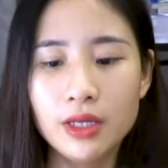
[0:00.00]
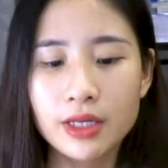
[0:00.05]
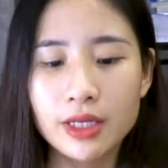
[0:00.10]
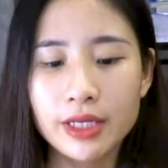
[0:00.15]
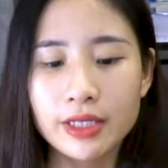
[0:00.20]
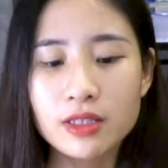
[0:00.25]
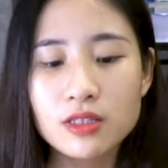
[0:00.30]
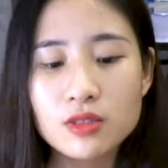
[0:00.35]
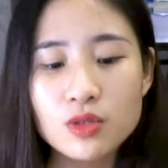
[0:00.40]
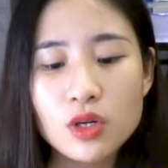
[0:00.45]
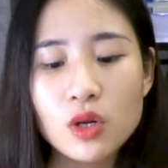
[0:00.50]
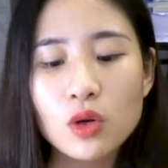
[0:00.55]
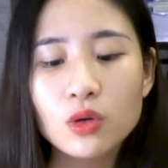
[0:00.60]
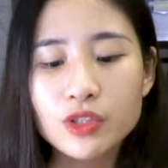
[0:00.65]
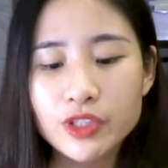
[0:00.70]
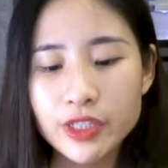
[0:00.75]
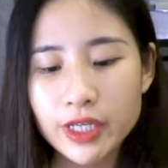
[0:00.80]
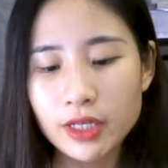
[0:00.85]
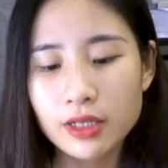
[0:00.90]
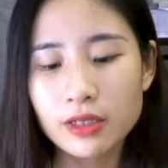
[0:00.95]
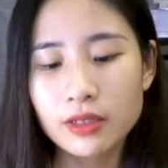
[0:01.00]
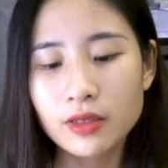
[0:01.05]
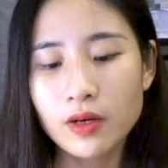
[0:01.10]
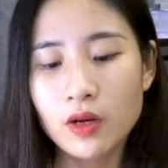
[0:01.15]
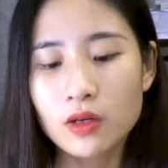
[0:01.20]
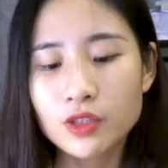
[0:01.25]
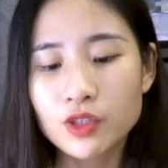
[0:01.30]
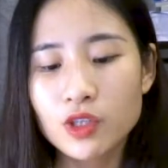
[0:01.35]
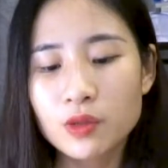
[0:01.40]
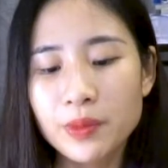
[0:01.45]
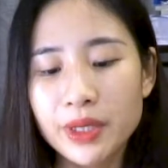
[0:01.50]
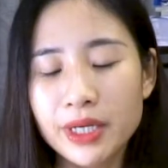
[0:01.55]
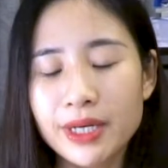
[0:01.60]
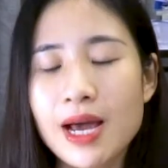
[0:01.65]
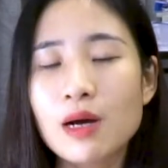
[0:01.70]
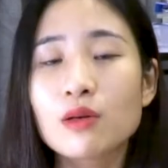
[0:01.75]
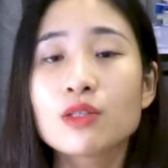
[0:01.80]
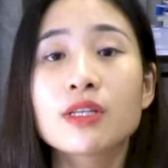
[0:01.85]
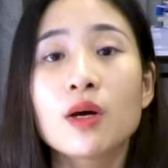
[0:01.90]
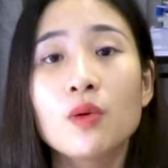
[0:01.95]
cái tư duy logic nó cho mình
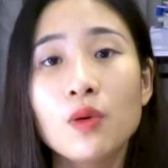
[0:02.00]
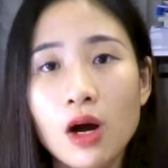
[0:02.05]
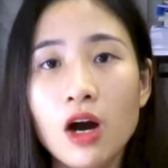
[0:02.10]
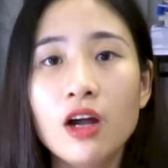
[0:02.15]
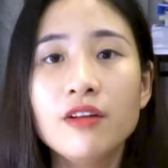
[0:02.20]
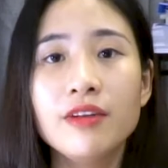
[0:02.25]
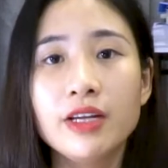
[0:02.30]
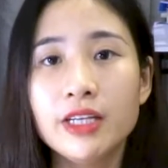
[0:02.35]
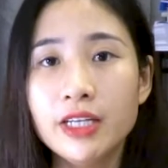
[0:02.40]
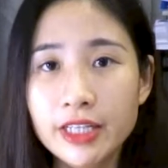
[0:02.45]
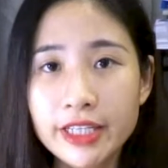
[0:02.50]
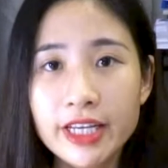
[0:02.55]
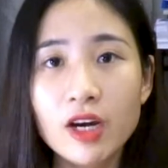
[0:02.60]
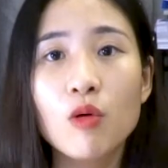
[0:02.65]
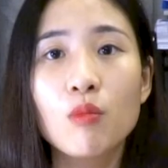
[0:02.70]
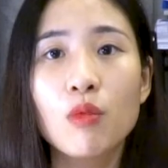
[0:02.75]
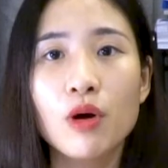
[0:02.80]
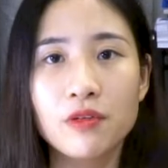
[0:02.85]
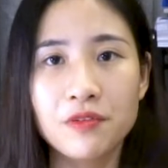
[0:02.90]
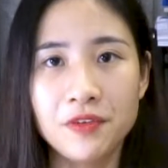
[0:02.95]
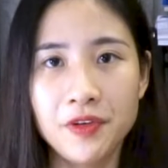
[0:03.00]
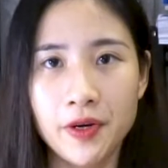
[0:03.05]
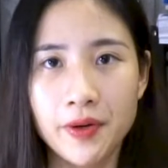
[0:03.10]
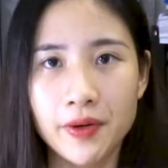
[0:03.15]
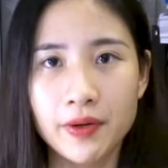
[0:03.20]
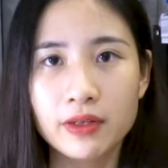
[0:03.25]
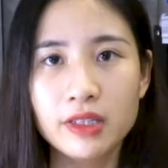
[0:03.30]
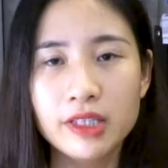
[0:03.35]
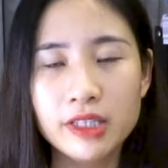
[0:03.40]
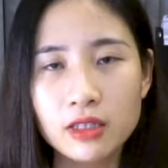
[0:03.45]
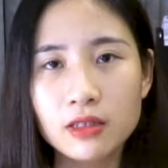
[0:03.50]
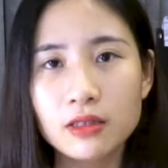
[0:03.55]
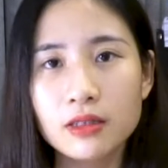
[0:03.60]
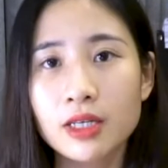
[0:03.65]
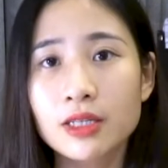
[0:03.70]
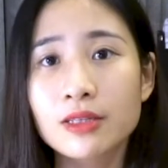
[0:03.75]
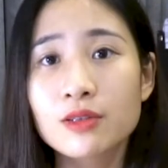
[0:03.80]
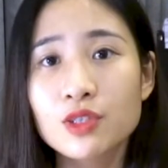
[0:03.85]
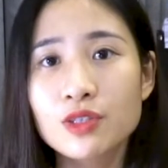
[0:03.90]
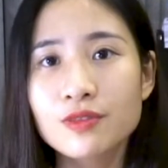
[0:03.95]
đào sâu hơn về ý nghĩa của mọi việc nhưng
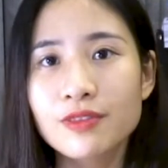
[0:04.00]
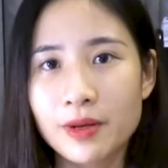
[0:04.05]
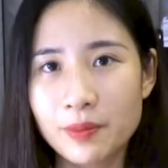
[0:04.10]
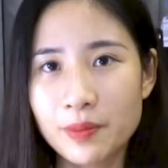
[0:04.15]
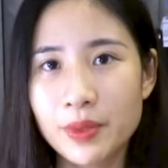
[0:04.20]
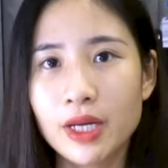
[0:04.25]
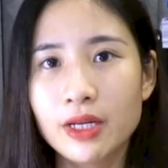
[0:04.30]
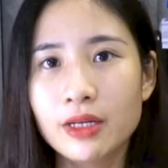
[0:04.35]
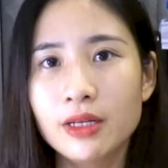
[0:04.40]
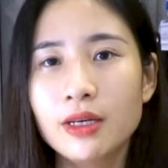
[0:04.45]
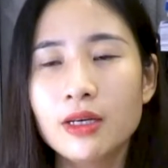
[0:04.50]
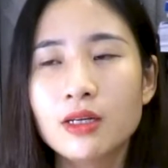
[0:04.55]
cái tư duy phản biện